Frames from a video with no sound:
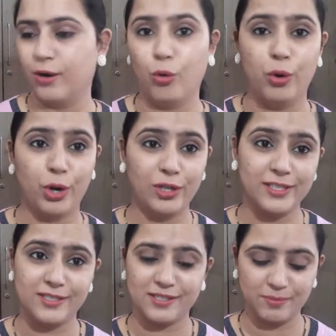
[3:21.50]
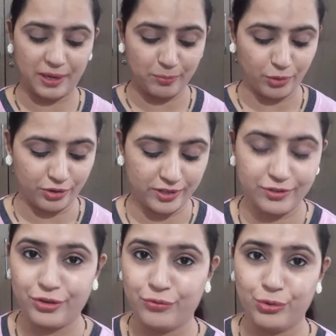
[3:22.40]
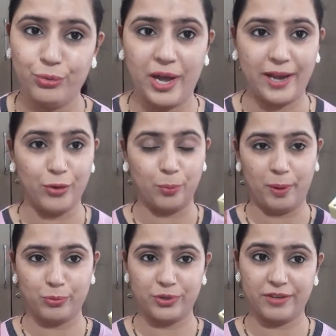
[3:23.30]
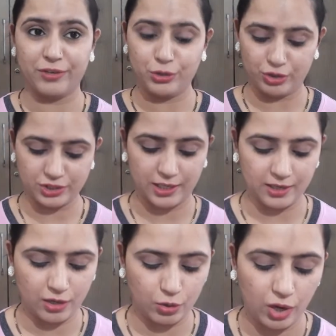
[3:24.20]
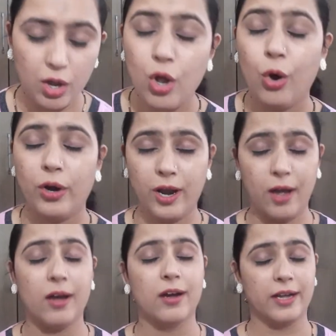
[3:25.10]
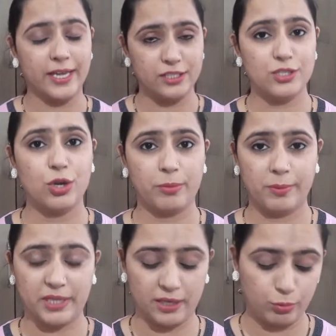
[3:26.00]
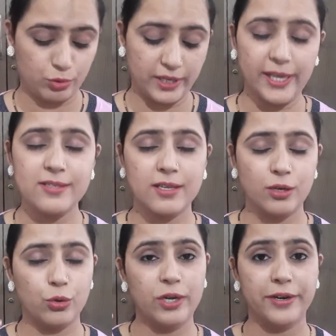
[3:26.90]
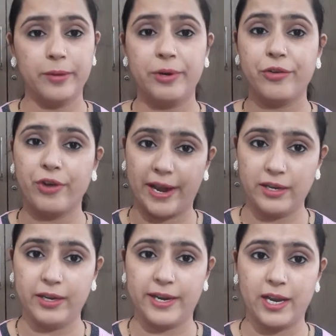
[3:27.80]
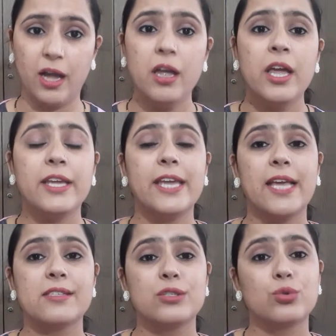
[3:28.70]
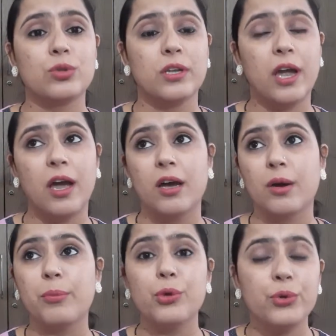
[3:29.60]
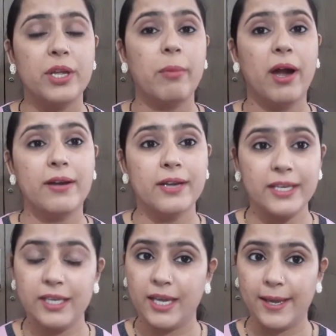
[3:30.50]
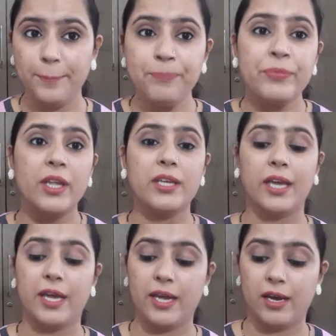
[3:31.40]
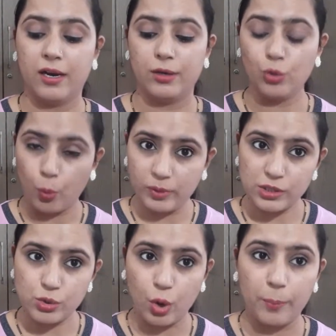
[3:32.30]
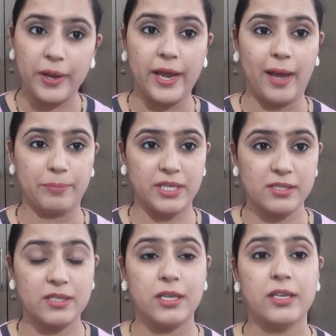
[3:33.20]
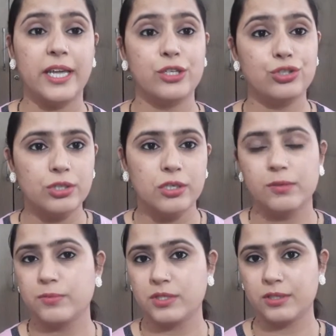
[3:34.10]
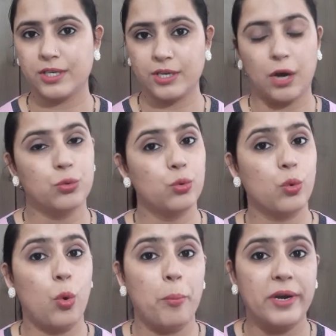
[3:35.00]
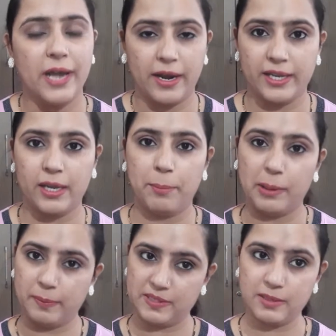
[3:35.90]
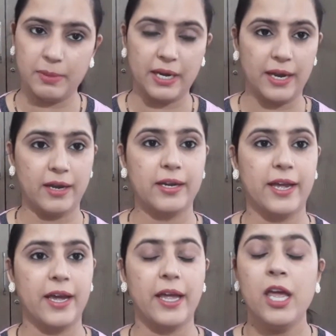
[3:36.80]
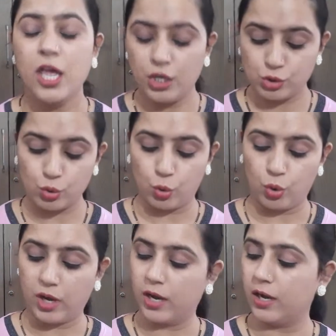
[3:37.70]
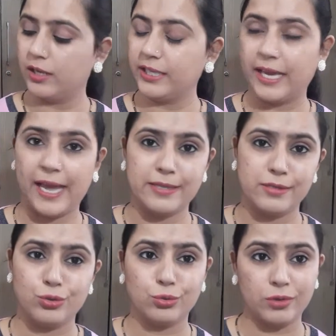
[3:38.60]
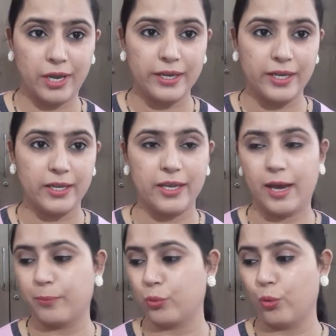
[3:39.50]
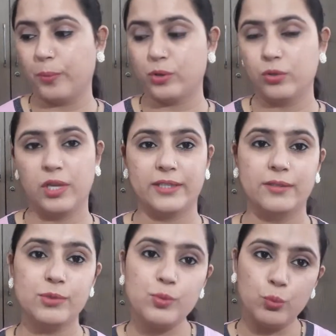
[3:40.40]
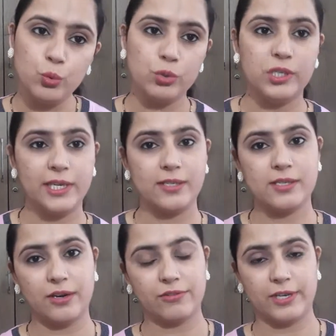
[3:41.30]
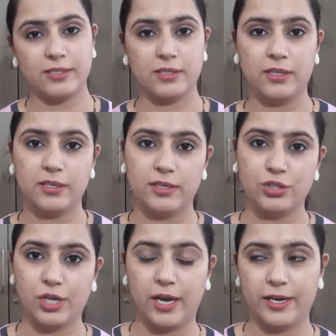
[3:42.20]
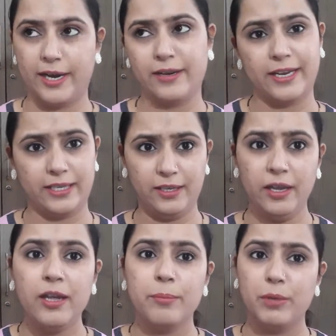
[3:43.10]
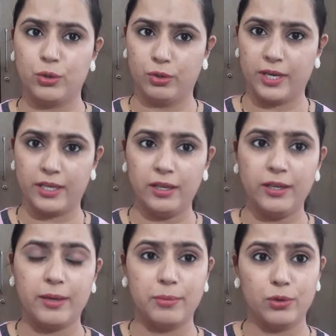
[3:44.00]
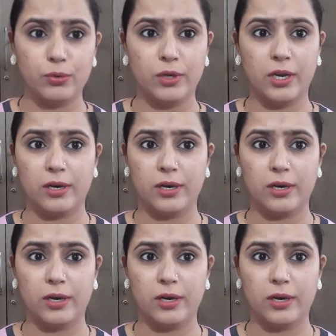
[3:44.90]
ओवरऑल दिस इज़ माई प्रोडक्ट रिव्यू आई होप आपको ये वीडियो अच्छा लगा होगा और हाँ uh, एक चीज़ और मैं बताना भूल गई ये स्किन को लिटिल बिट ड्राई करेगा ये सच उतना ब्यूटी uh, बार नहीं है ये नॉर्मल uh, सॉप है आपके स्किन के जर्म्स कीटाणुओं को मिटाने के पर्पज़ से बनाया गया है सो so, ये सच उतना नहीं है कि आपको बिल्कुल एकदम स्मूथली सरफेस की तरह जा रहा है नहीं बिल्कुल नहीं ये बिल्कुल